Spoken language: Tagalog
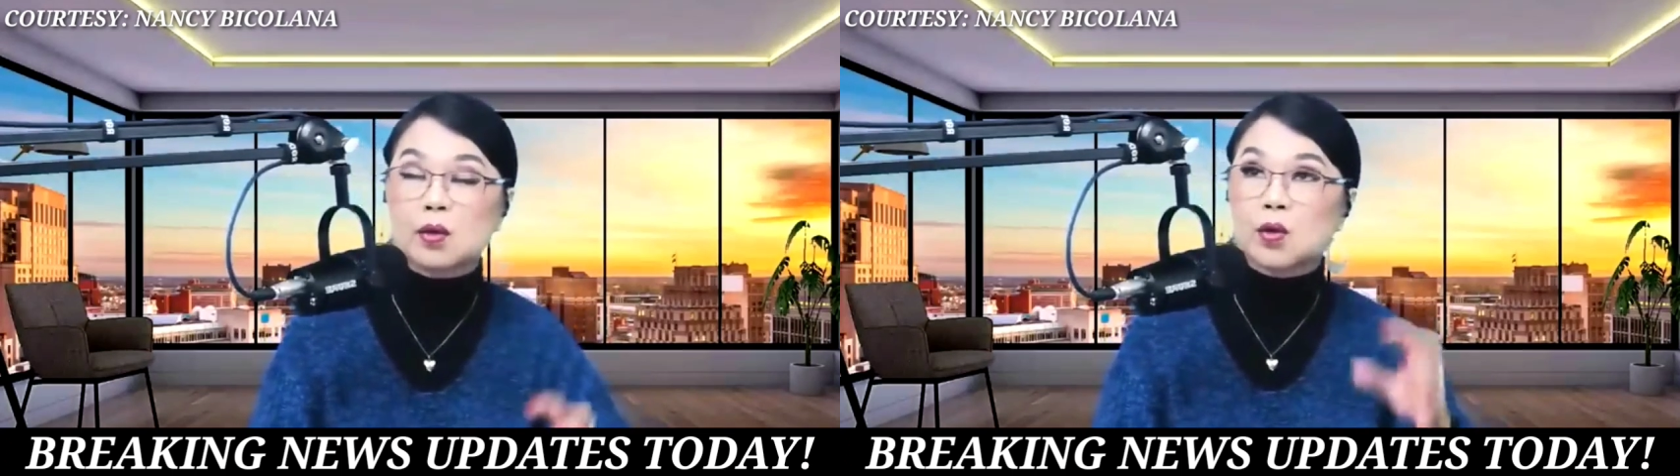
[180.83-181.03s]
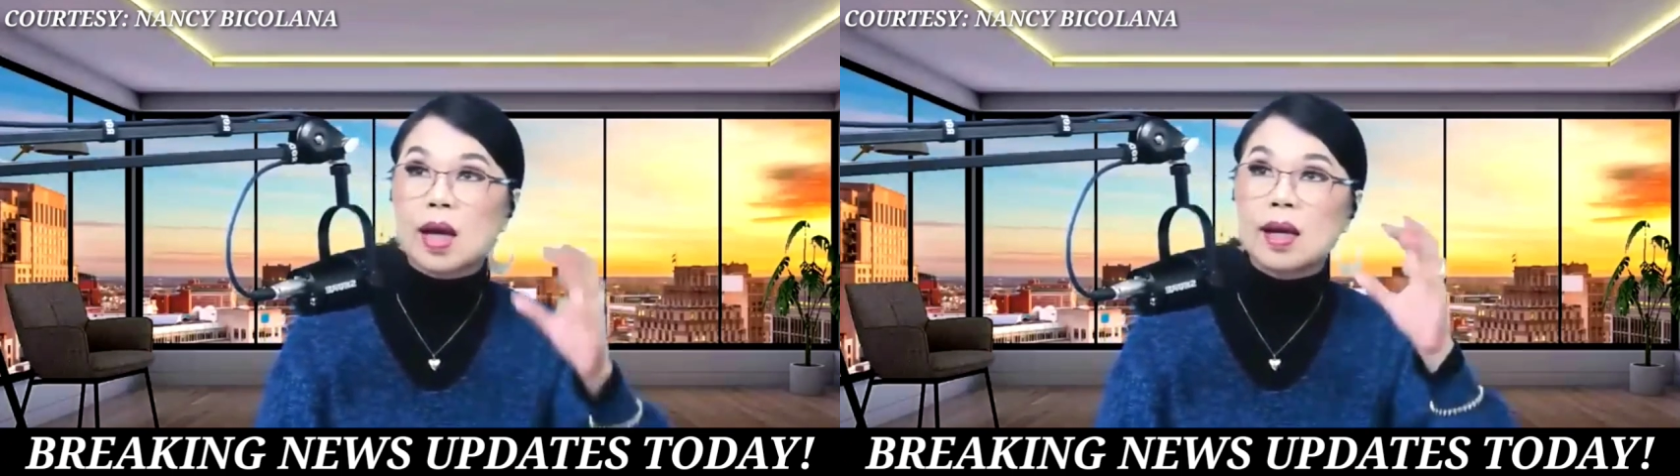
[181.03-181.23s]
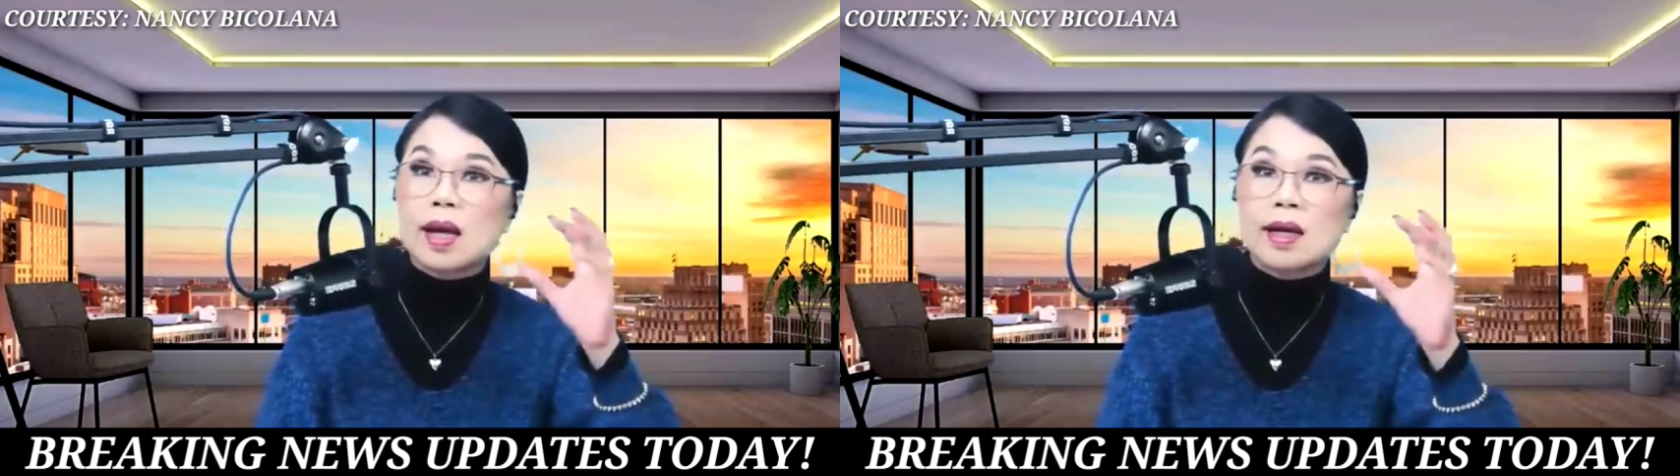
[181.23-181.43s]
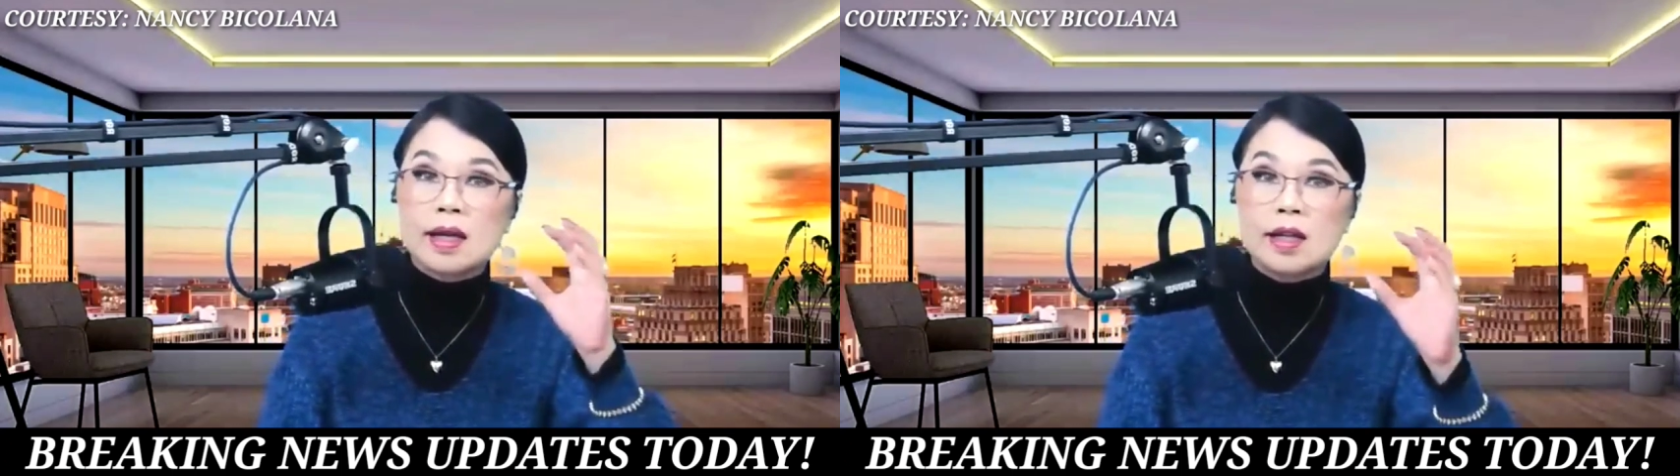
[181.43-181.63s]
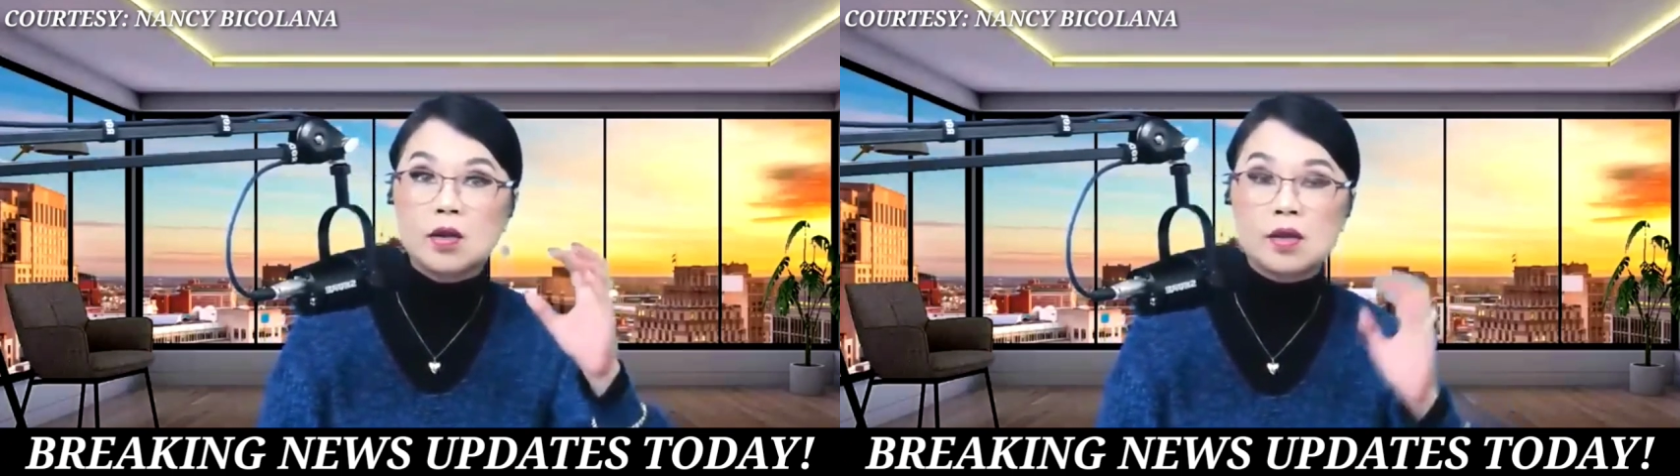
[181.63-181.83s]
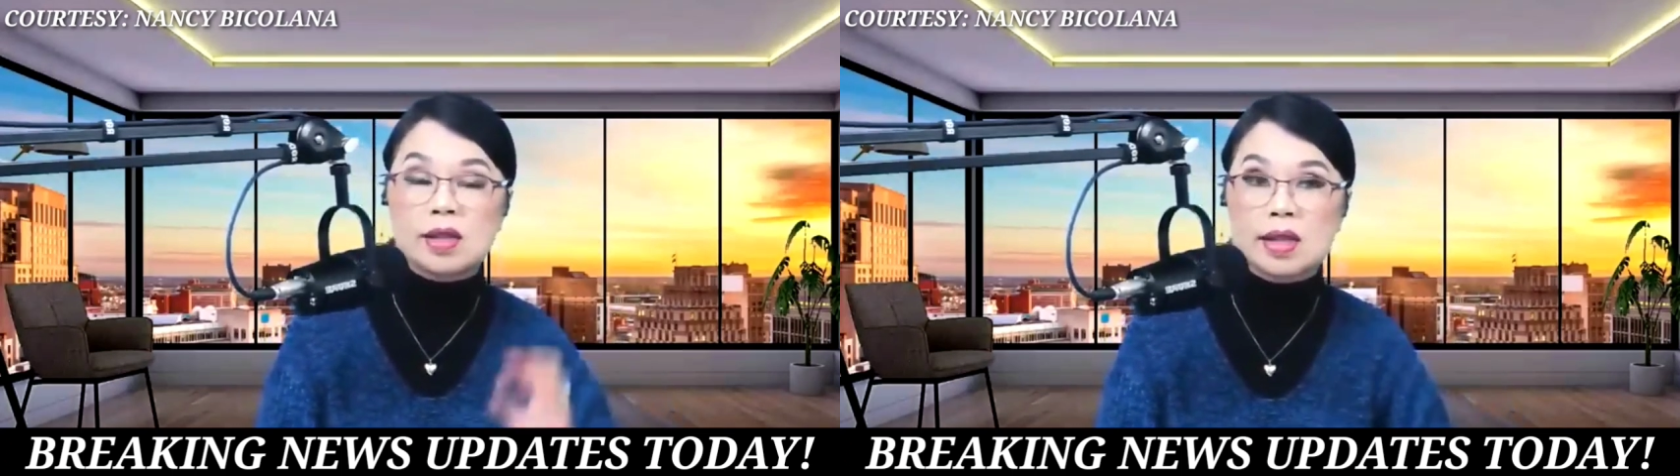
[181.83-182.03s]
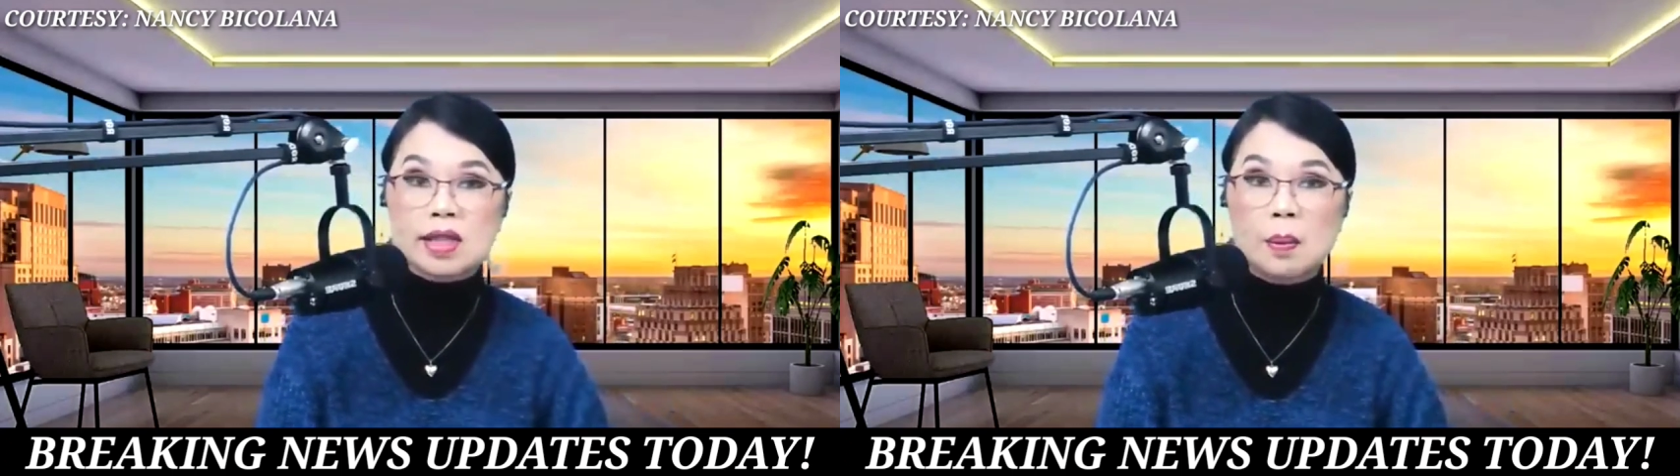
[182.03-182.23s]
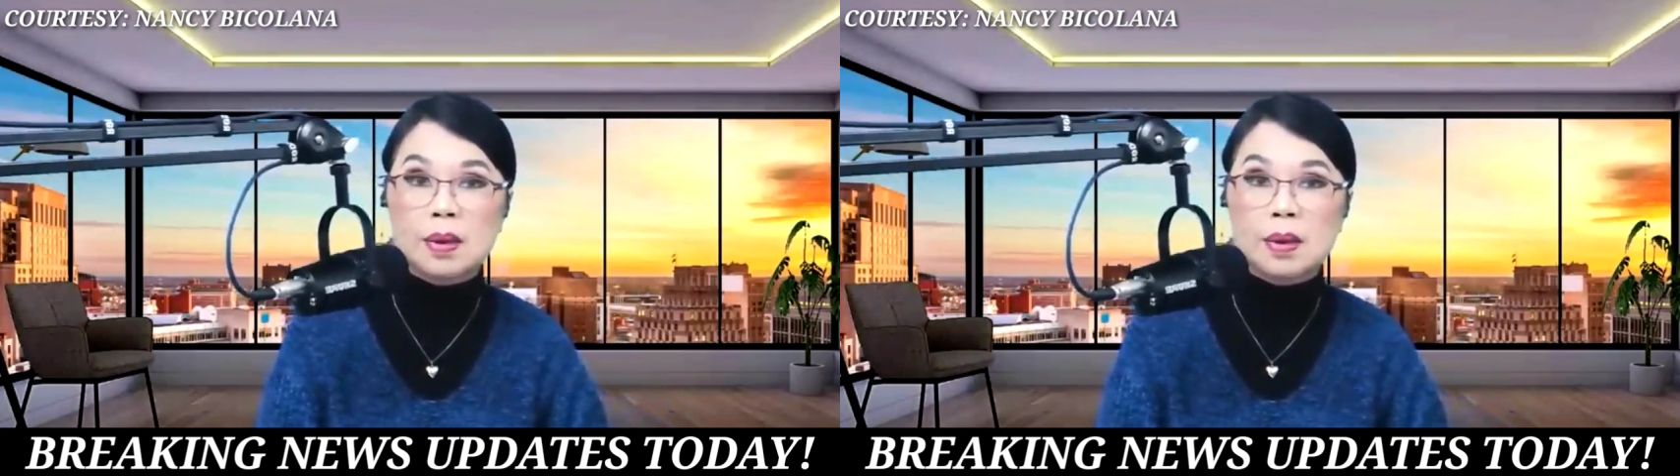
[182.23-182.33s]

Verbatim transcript: ko naalala din yung sinasabi